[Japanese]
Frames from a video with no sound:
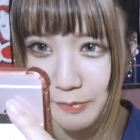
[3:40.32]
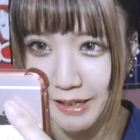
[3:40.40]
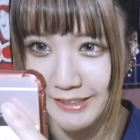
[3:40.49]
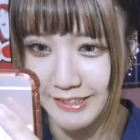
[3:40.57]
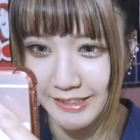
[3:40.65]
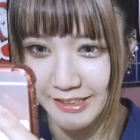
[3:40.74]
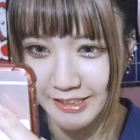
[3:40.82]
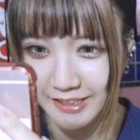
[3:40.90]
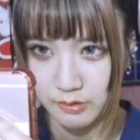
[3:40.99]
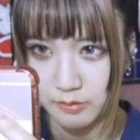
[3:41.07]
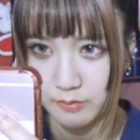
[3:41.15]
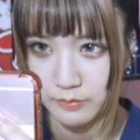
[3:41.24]
ごマジえー、
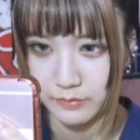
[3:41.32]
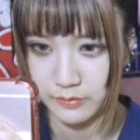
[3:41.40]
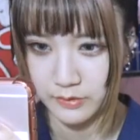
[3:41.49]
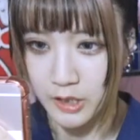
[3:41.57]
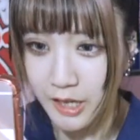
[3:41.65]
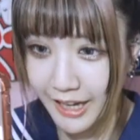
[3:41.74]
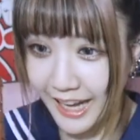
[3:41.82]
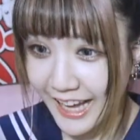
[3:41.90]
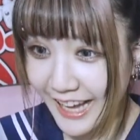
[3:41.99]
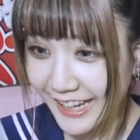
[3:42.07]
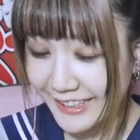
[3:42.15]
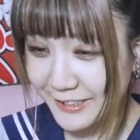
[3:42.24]

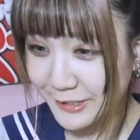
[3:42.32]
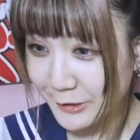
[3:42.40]
す